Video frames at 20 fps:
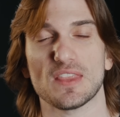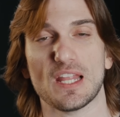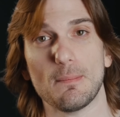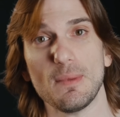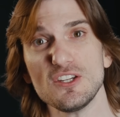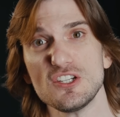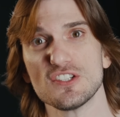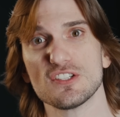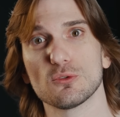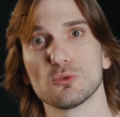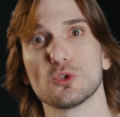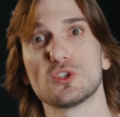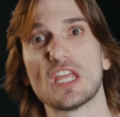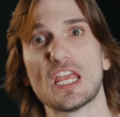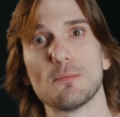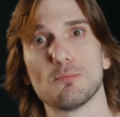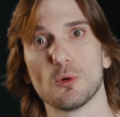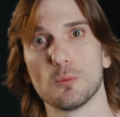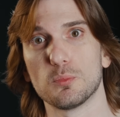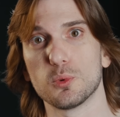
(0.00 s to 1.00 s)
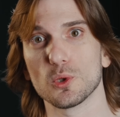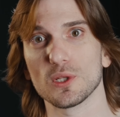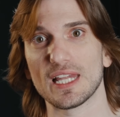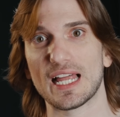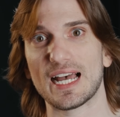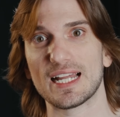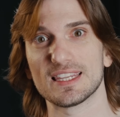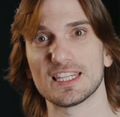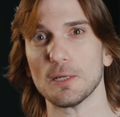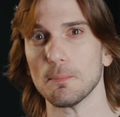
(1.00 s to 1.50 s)
Na medição do tempo por
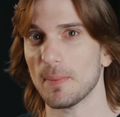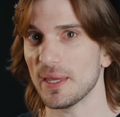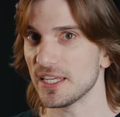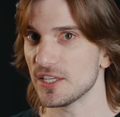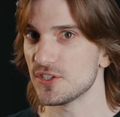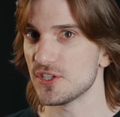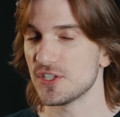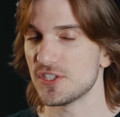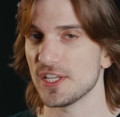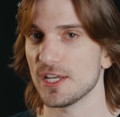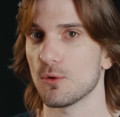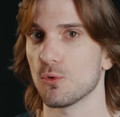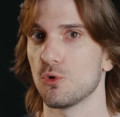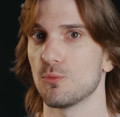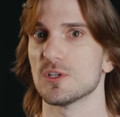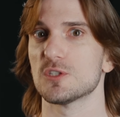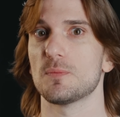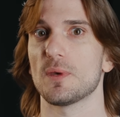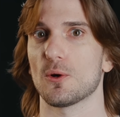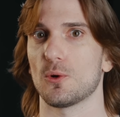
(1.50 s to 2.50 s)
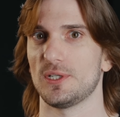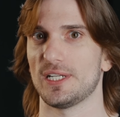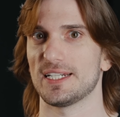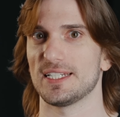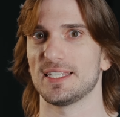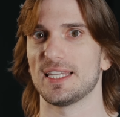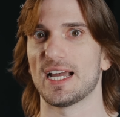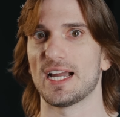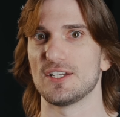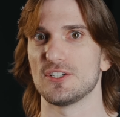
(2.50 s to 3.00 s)
lá também existe existem algumas
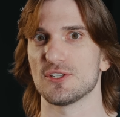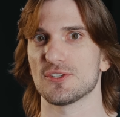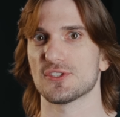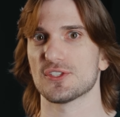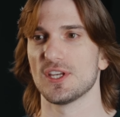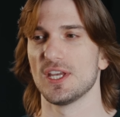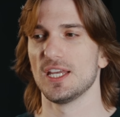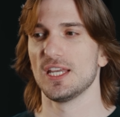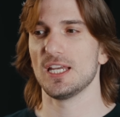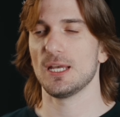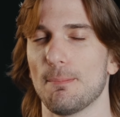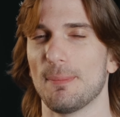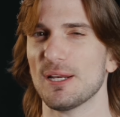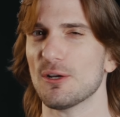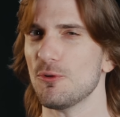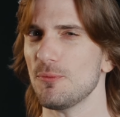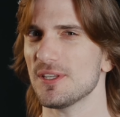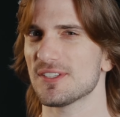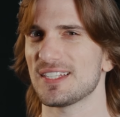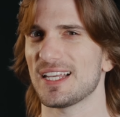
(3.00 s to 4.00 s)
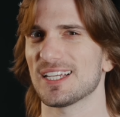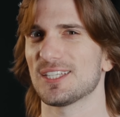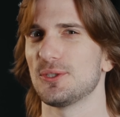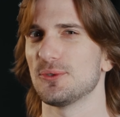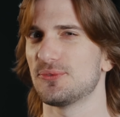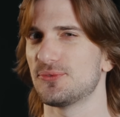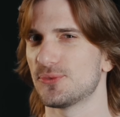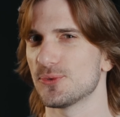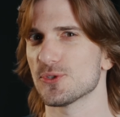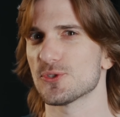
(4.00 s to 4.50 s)
peculiaridades. Para começar, que
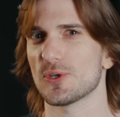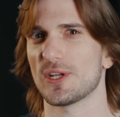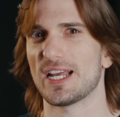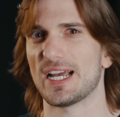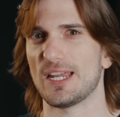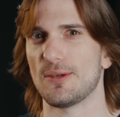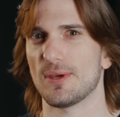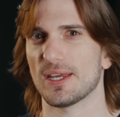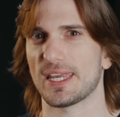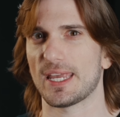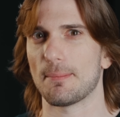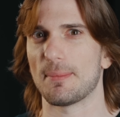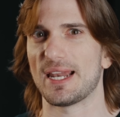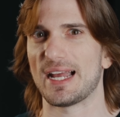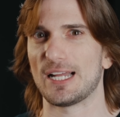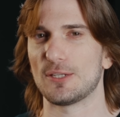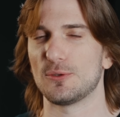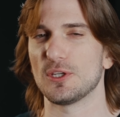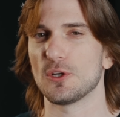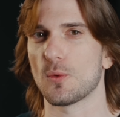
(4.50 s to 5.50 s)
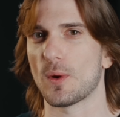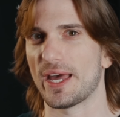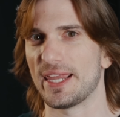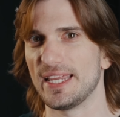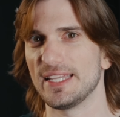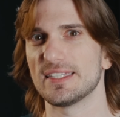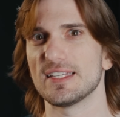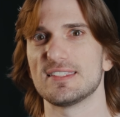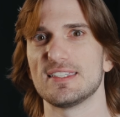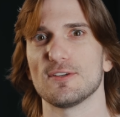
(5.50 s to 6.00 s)
o fuso horário é quebrado em
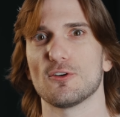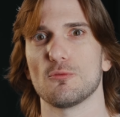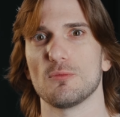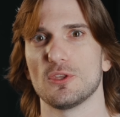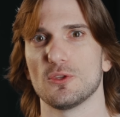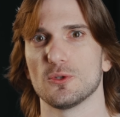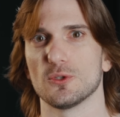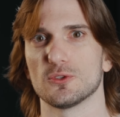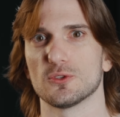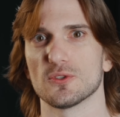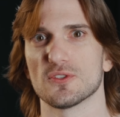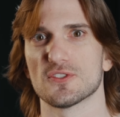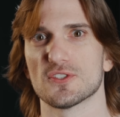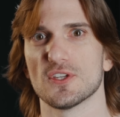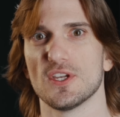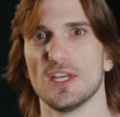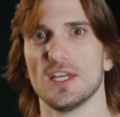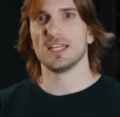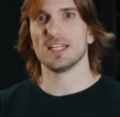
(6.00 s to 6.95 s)
45 minutos.